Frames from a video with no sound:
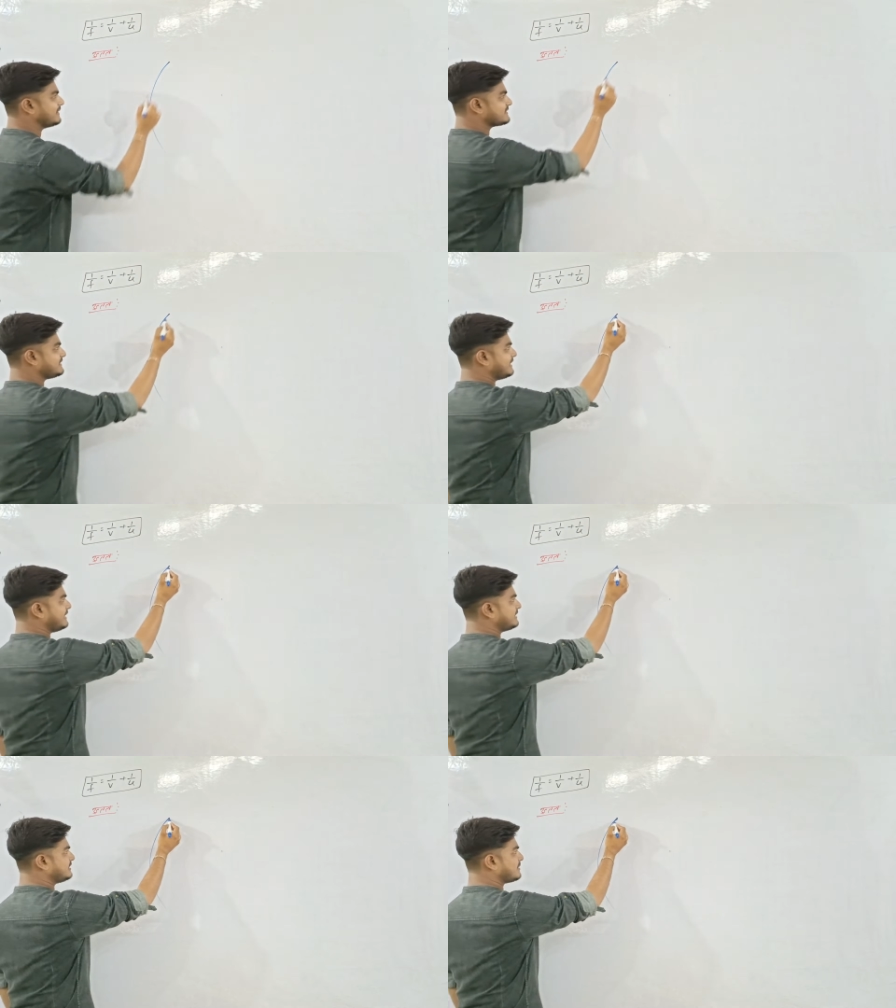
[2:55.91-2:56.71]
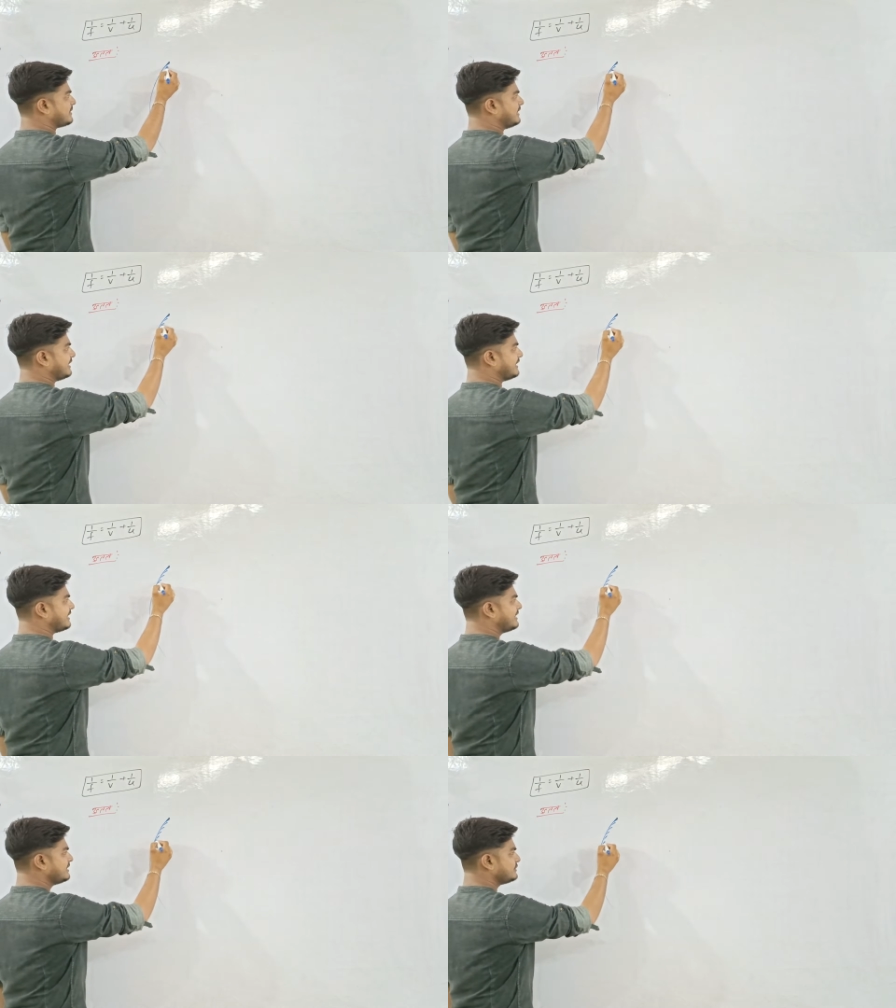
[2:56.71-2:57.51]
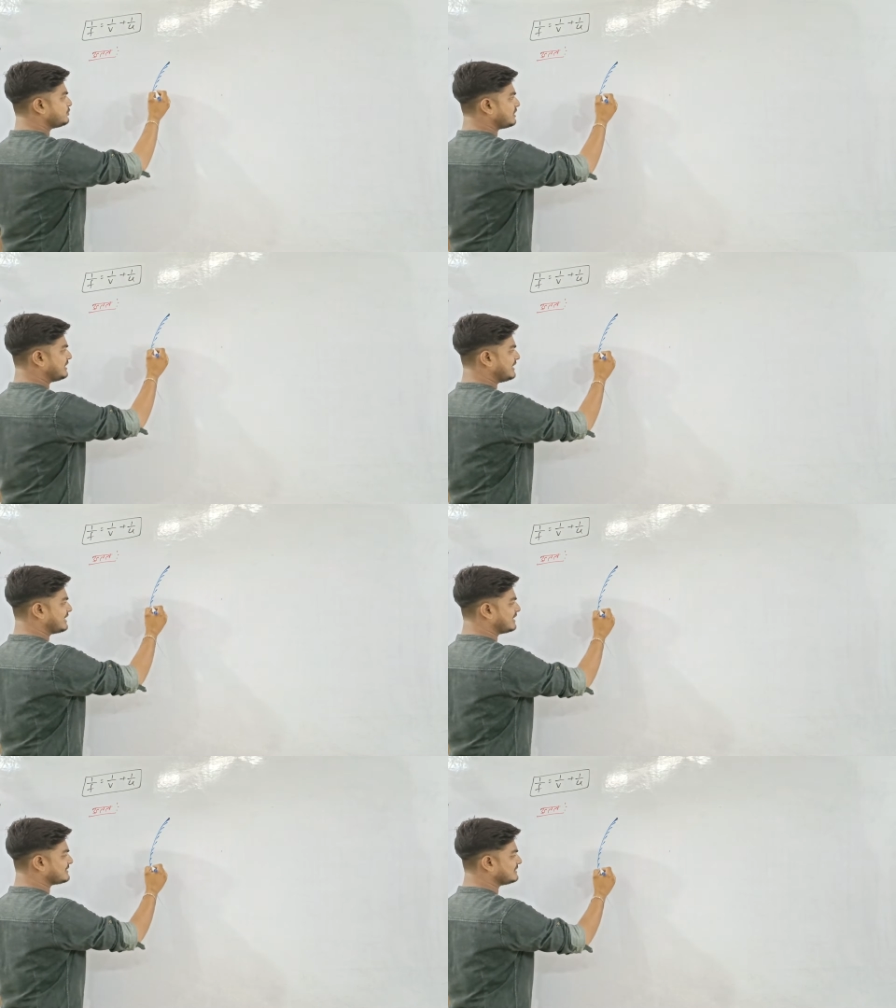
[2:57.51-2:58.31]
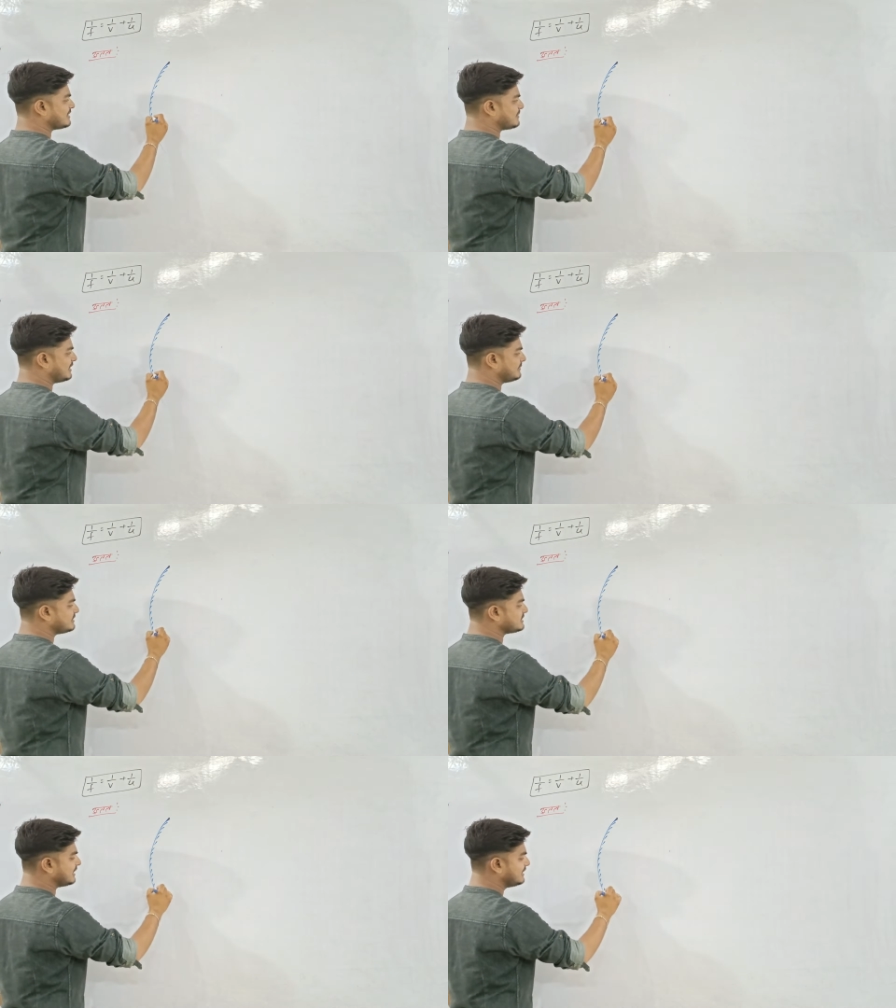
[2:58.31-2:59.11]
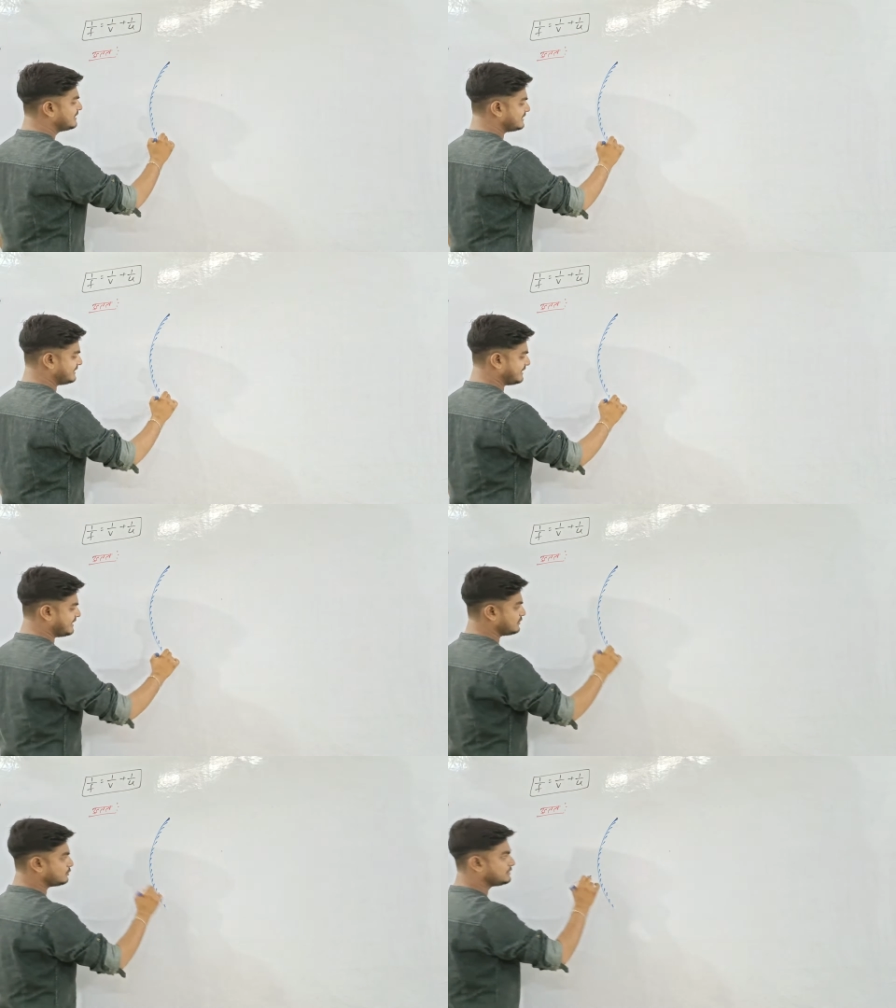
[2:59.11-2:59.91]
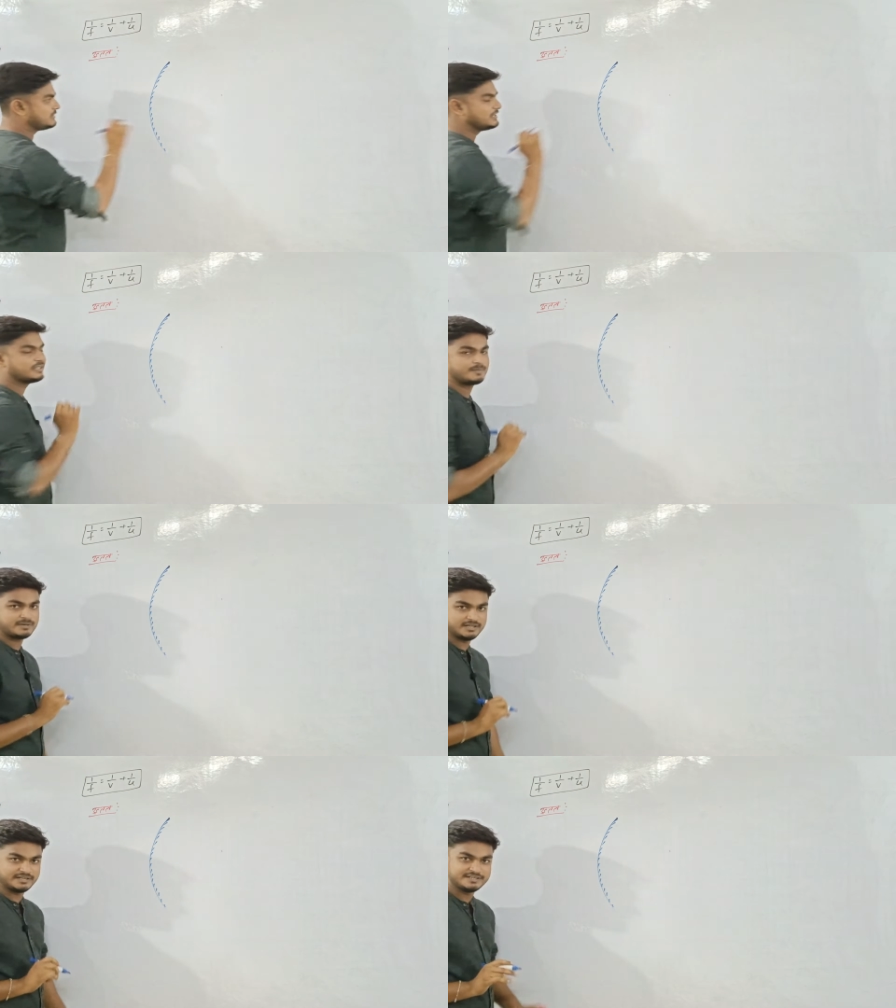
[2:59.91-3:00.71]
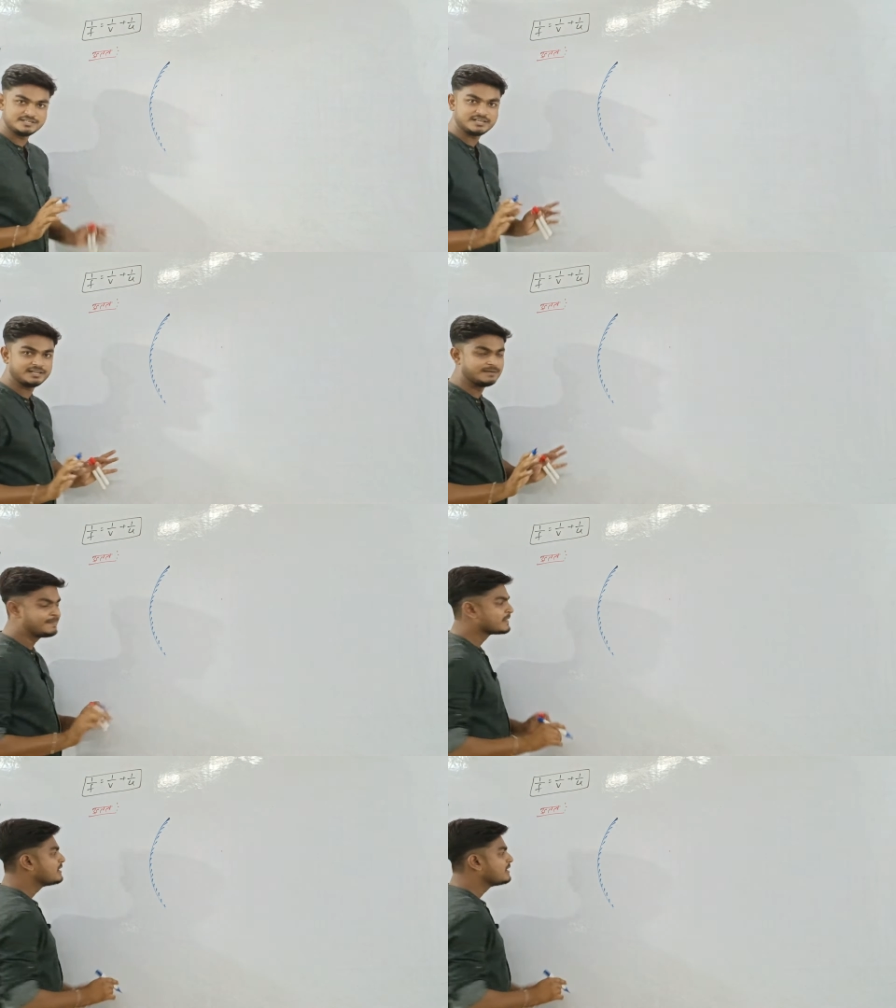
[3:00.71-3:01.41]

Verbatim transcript: पास ये एक दर्पण है जो कि एक कैसा दर्पण है बच्चा ये एक उत्तल दर्पण है ठीक है ना